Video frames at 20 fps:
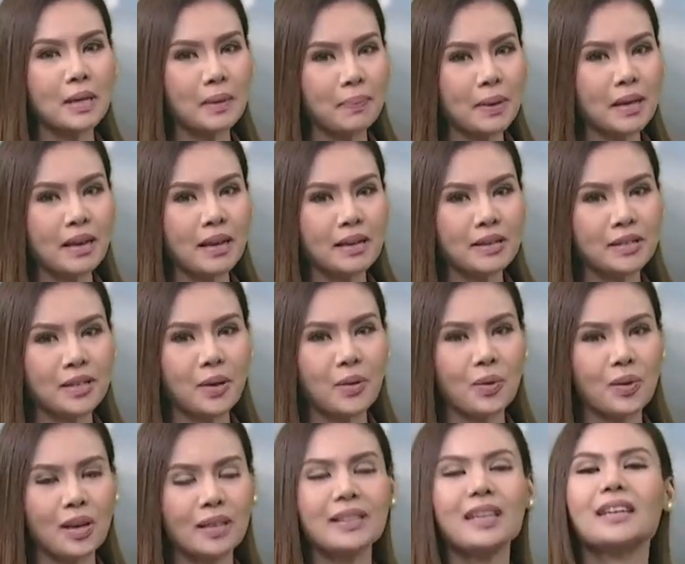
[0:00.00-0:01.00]
sa Pilipinas
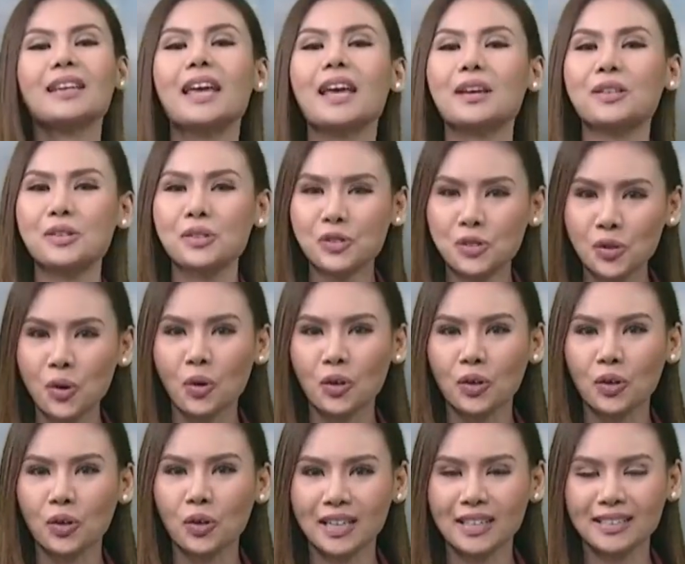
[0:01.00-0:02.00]
sa Ulatiki,
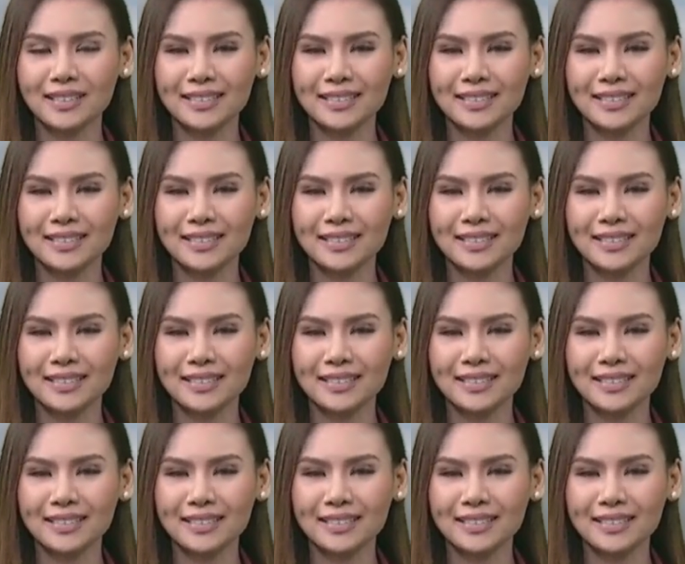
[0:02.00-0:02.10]
Asunsyon.